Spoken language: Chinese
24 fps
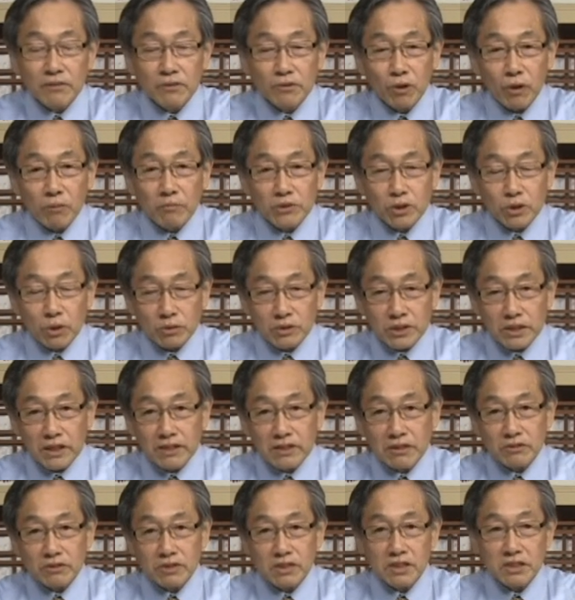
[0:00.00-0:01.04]
我们首先
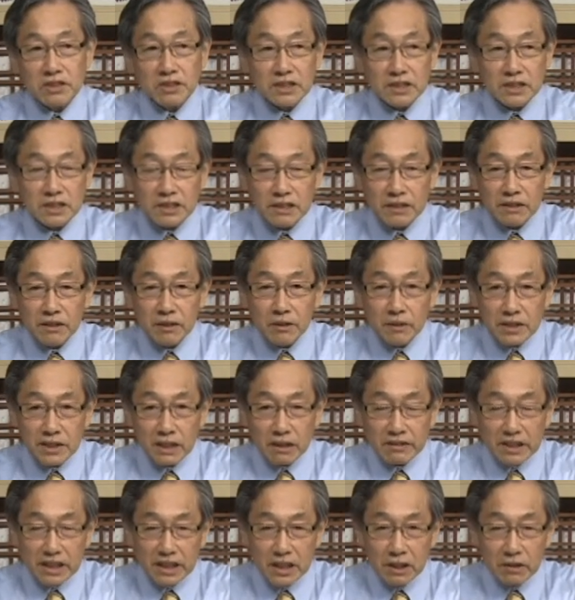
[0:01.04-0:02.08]
就自己要
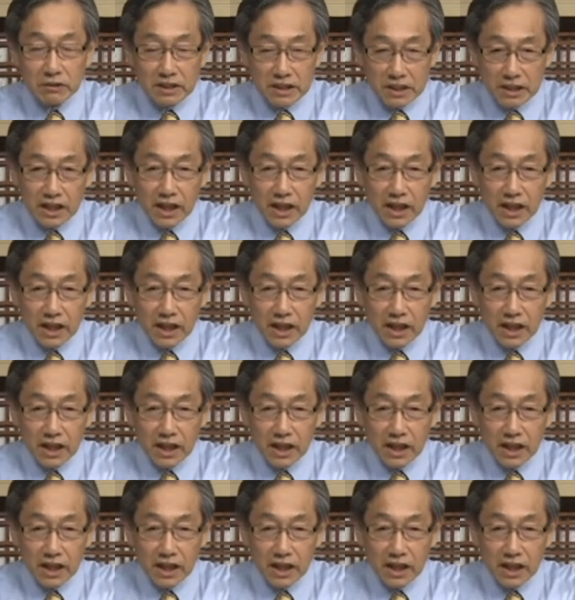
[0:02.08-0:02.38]
能够离